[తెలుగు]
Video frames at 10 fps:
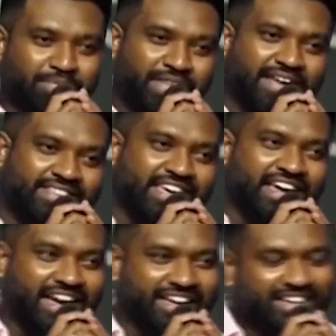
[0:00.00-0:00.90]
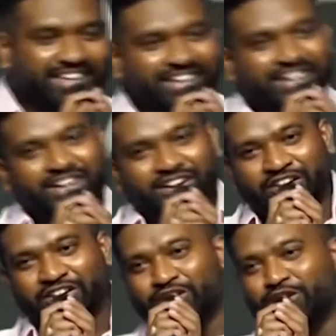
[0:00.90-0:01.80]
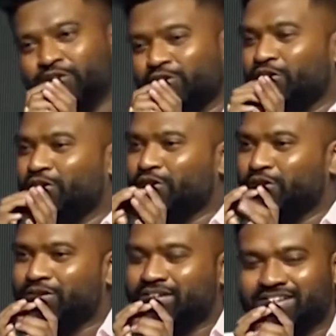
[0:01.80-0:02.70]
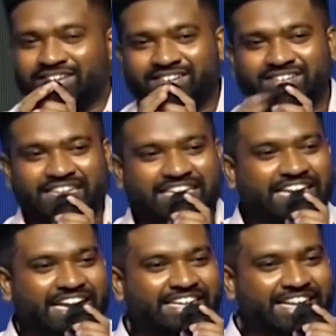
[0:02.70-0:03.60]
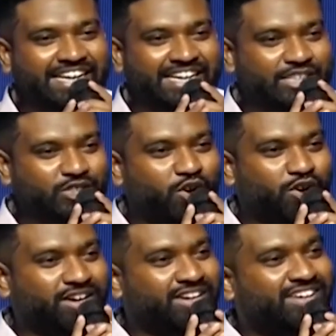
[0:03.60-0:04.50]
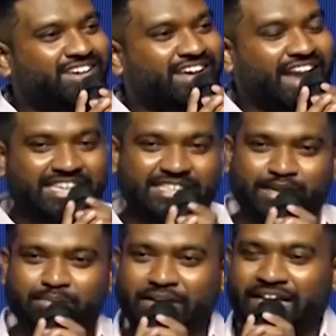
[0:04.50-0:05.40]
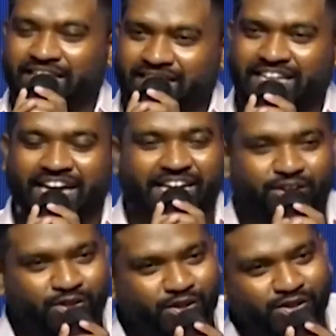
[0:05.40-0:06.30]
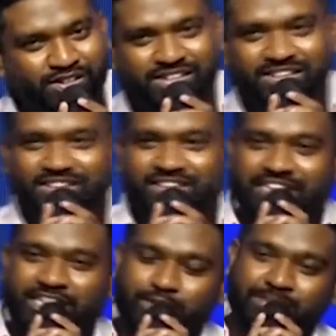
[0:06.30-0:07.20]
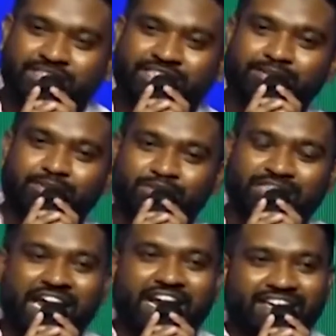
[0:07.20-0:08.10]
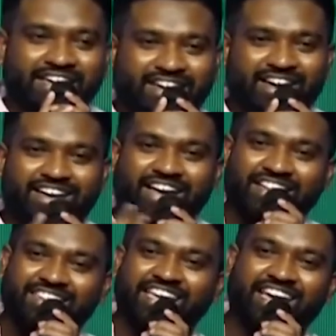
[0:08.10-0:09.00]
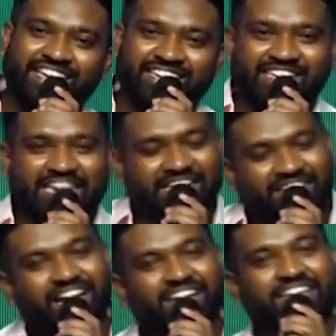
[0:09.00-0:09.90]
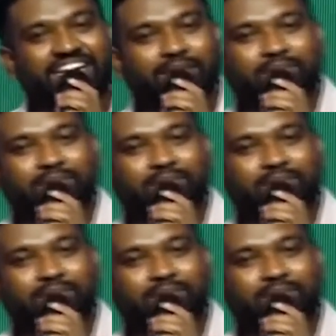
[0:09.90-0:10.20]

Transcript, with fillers: అదే హై కంటిన్యూ అవ్వకుంటూ uh, ఈ డేట్ నైట్ అనే సాంగ్ రాసేటప్పుడు ఏదైతే హై ఉందో డిఎస్పి సార్ మ్యూజిక్ యాడ్ అయ్యాక అంతే హై ఇంకా దానికి రెట్టింపు